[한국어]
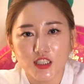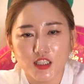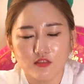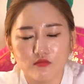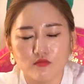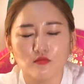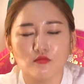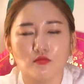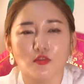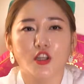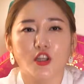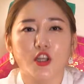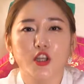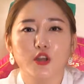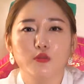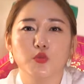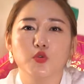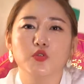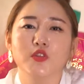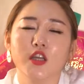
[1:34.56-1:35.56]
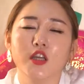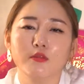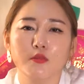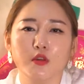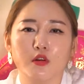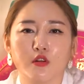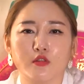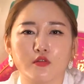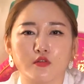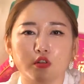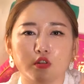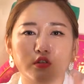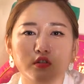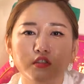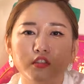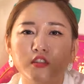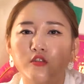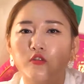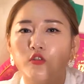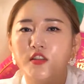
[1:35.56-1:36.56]
음, 뭐냐면
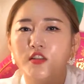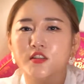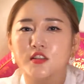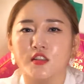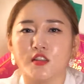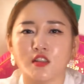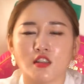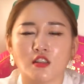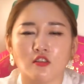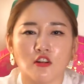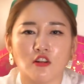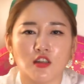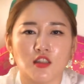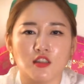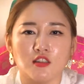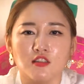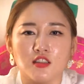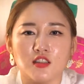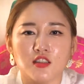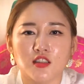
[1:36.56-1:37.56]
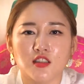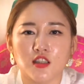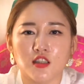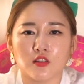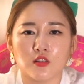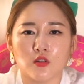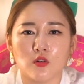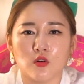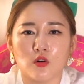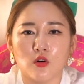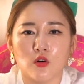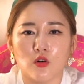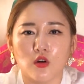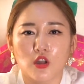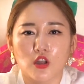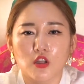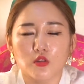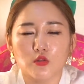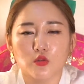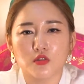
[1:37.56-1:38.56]
천신과 지신과 인신에서
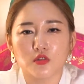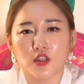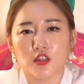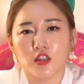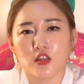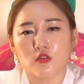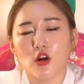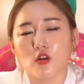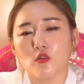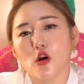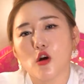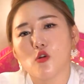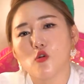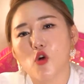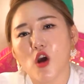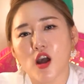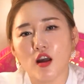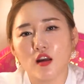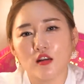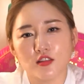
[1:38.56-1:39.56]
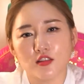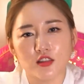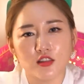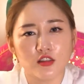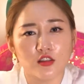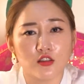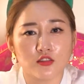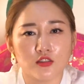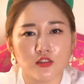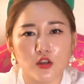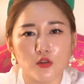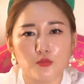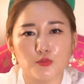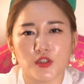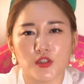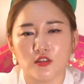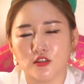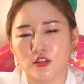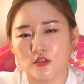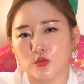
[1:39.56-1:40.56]
도장이 꽝꽝꽝 찍혀서
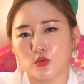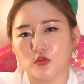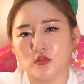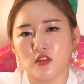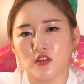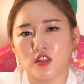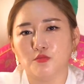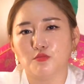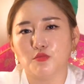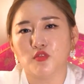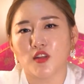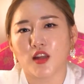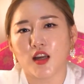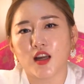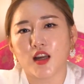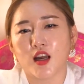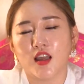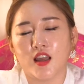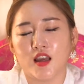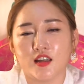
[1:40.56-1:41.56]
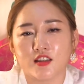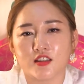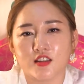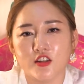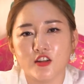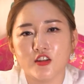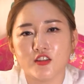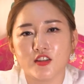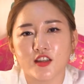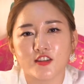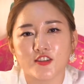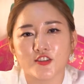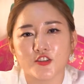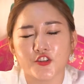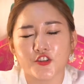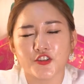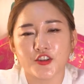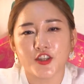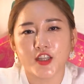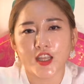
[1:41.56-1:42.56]
빛을 보는 이쁜 아가야가 태어나는
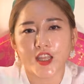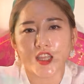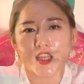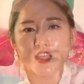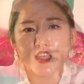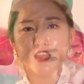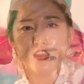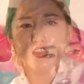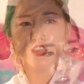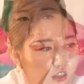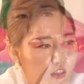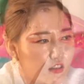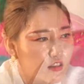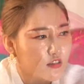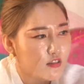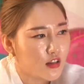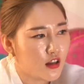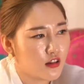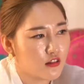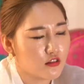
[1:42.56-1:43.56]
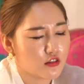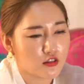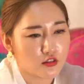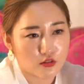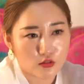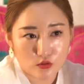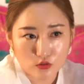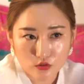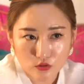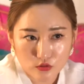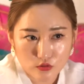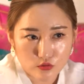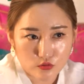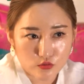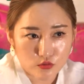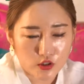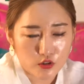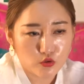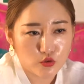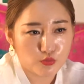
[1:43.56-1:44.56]
건데 일단 그
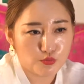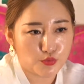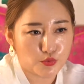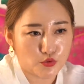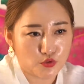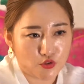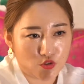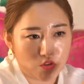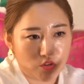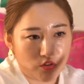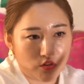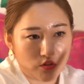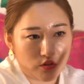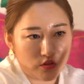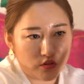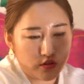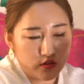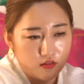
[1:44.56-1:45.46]
외국분